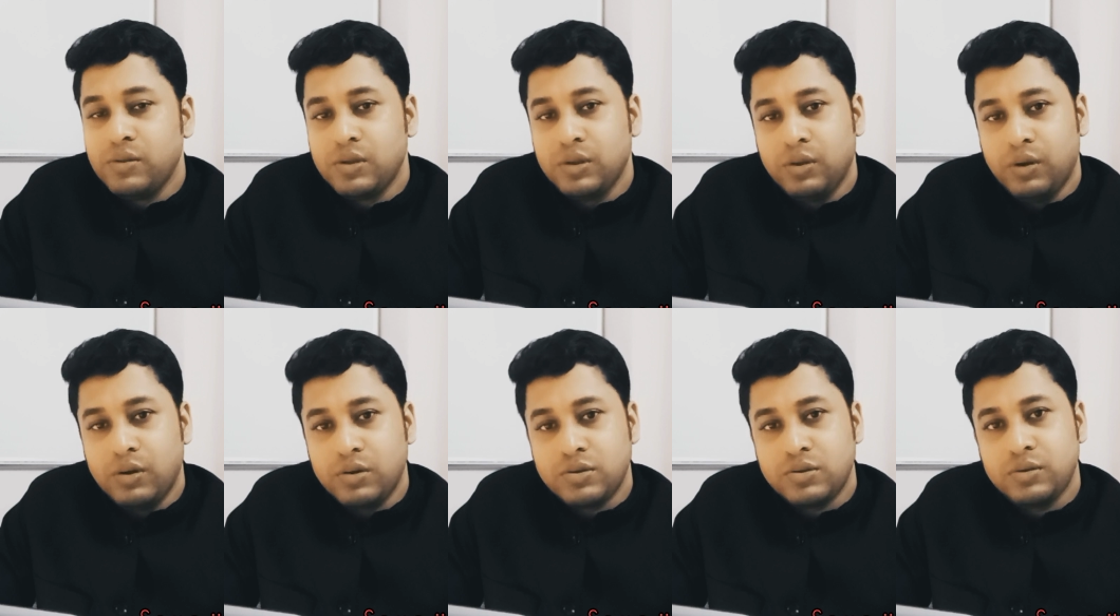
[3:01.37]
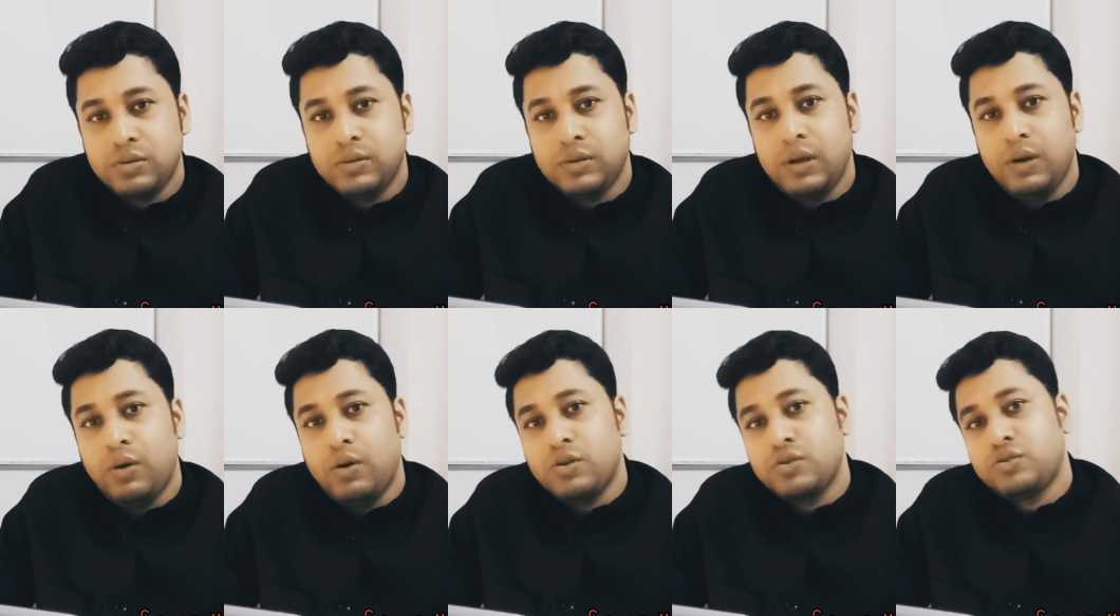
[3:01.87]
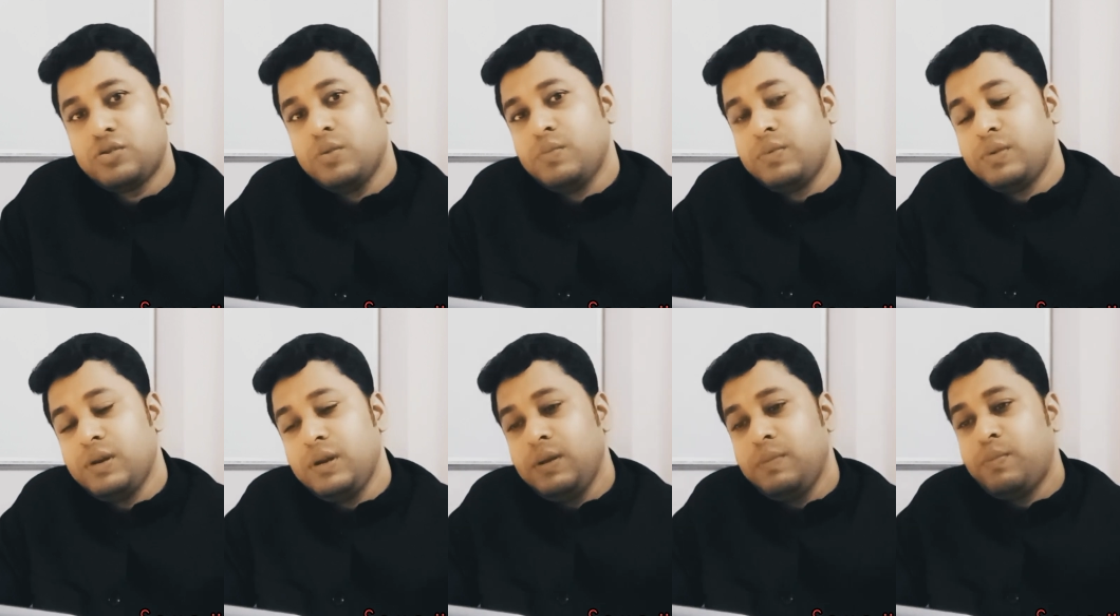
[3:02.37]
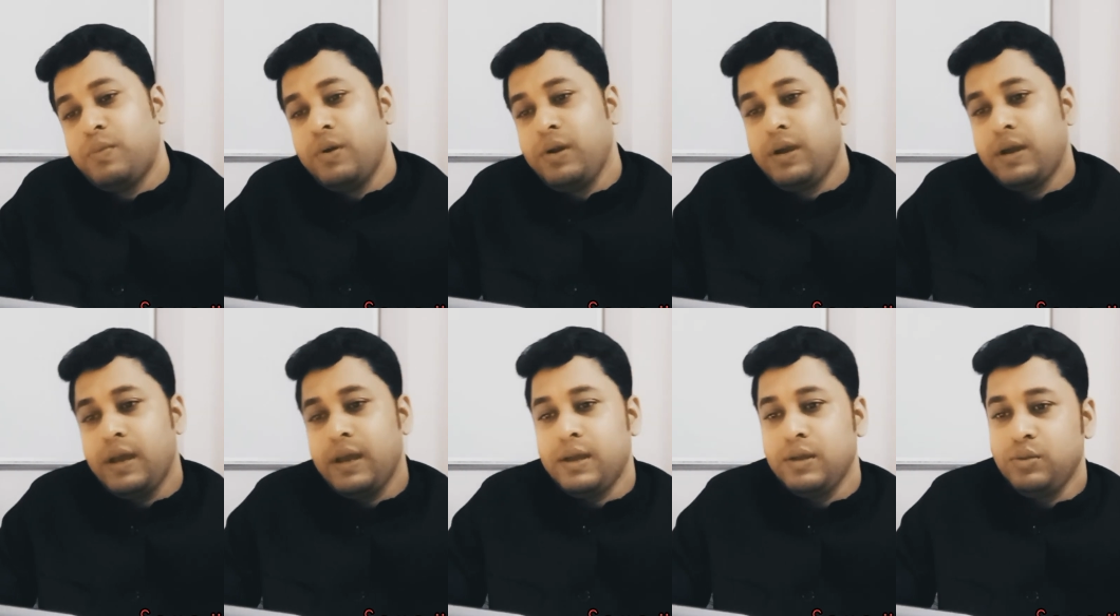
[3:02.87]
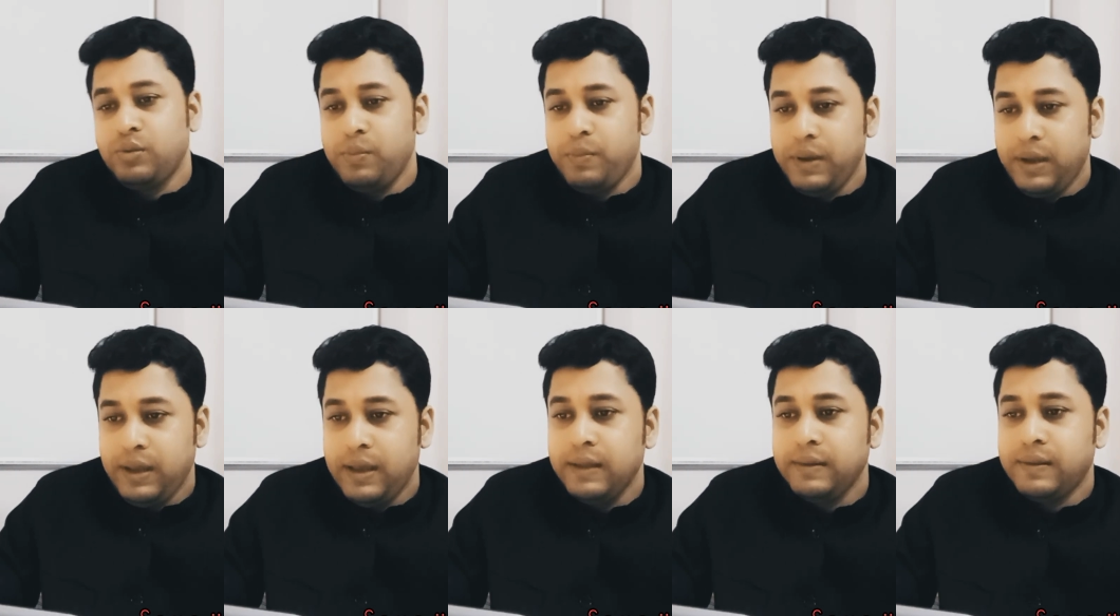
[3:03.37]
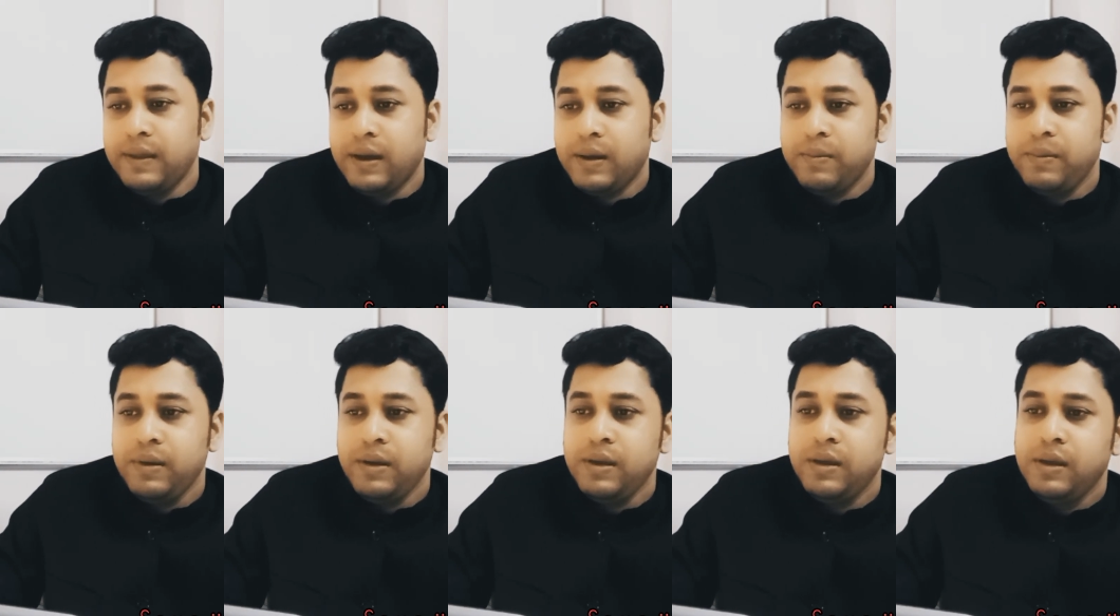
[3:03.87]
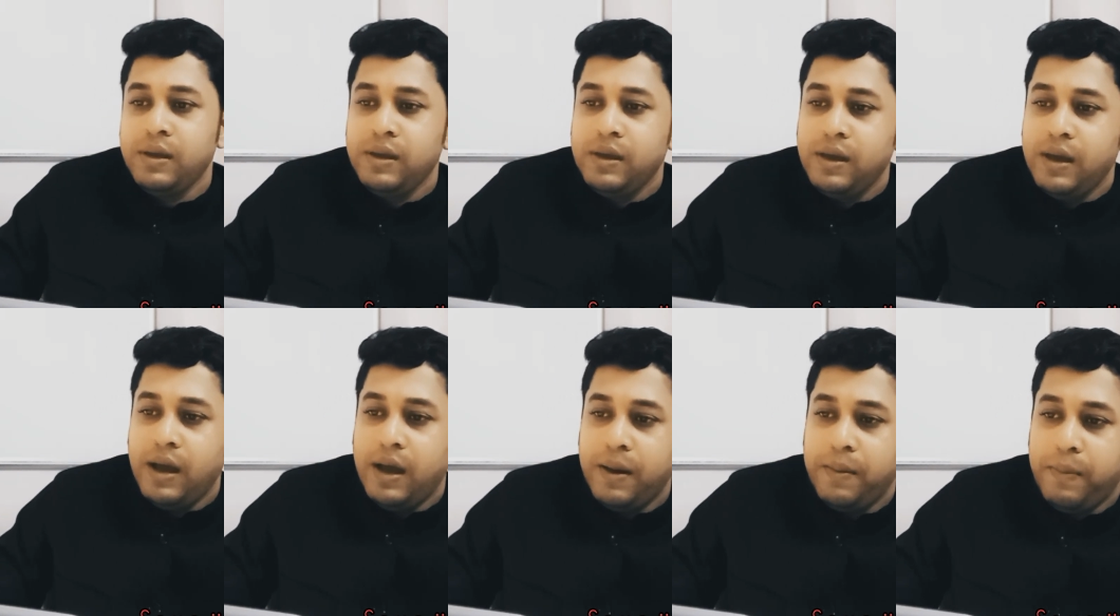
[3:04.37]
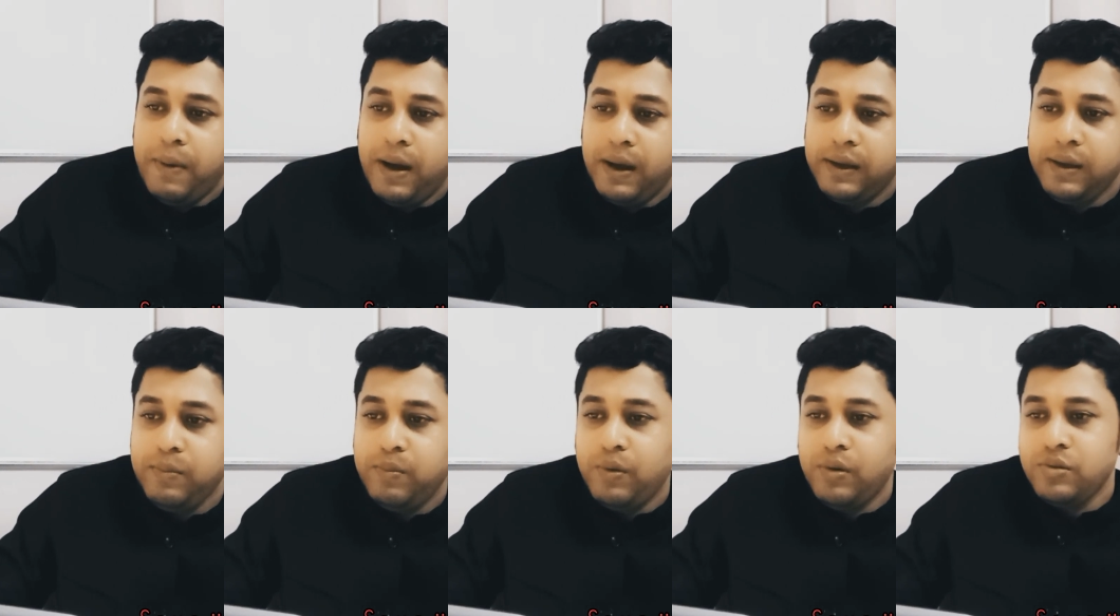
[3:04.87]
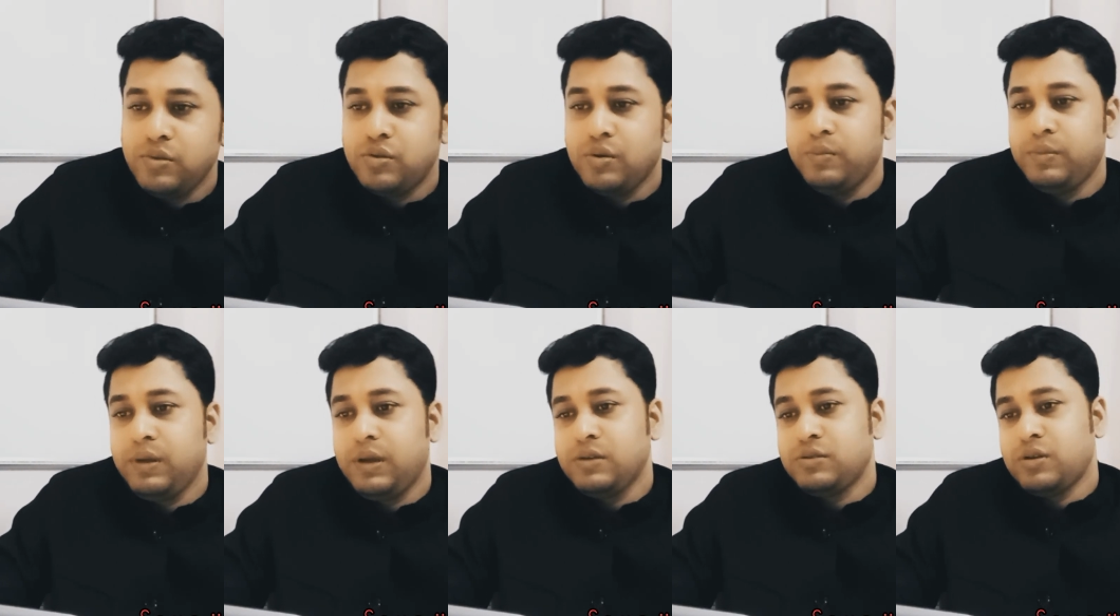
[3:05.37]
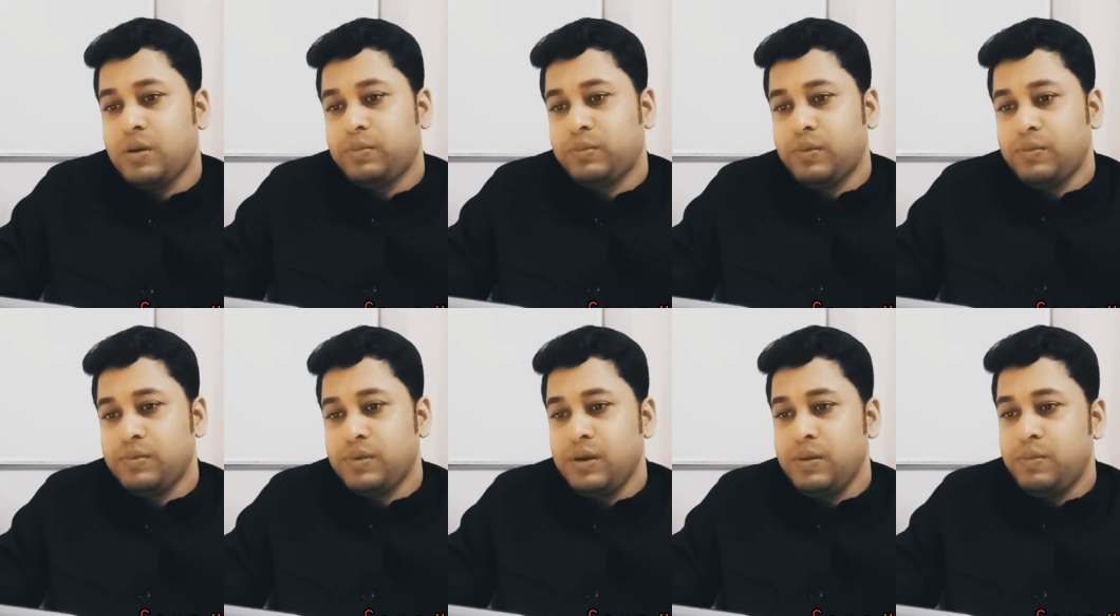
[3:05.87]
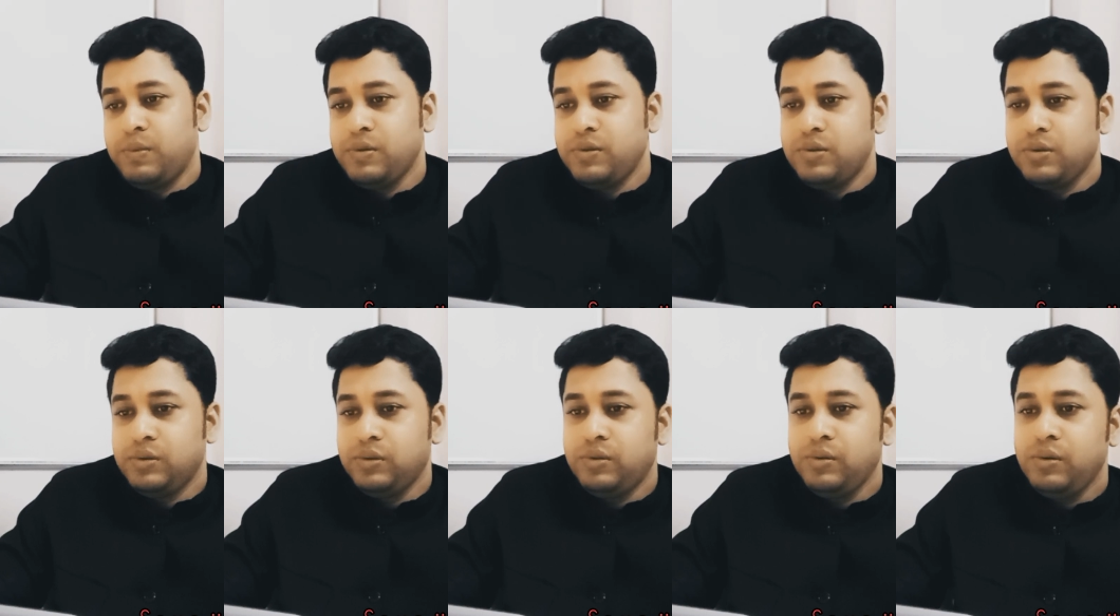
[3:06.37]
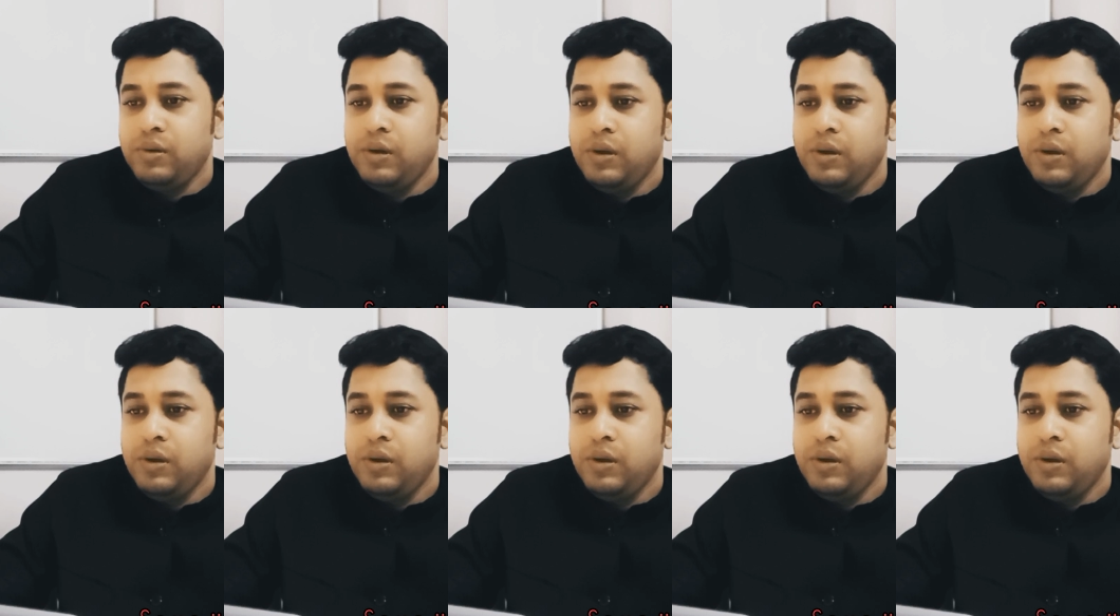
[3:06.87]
হচ্ছে দশ তাহলে অষ্টম শ্রেণীর পরীক্ষায় কিন্তু বিজ্ঞান থাকবে আর বাকি পঞ্চম থেকে সপ্তম শ্রেণী পর্যন্ত